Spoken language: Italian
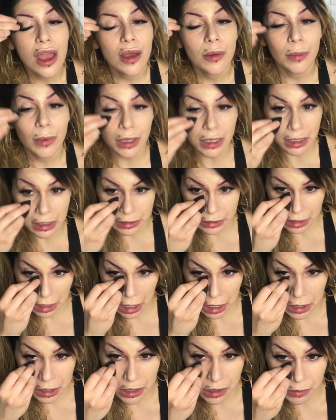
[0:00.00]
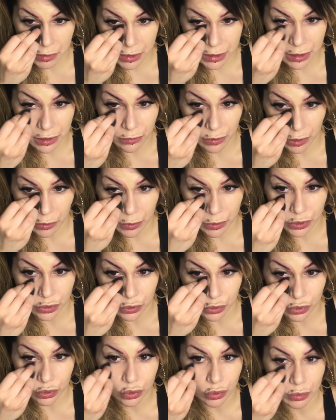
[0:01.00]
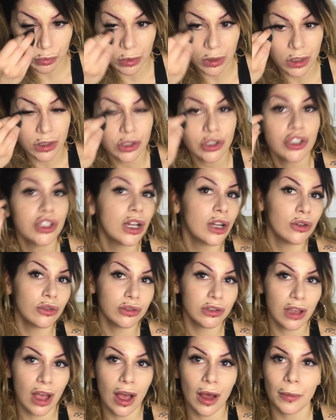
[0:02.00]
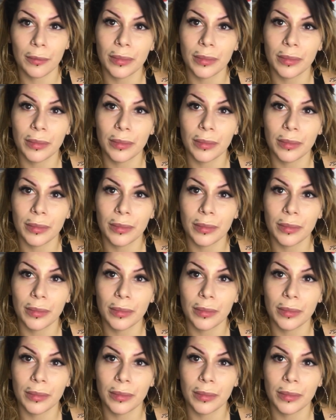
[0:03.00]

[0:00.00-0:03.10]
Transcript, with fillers: Ma in realtà chi mi segue qua su YouTube già lo sa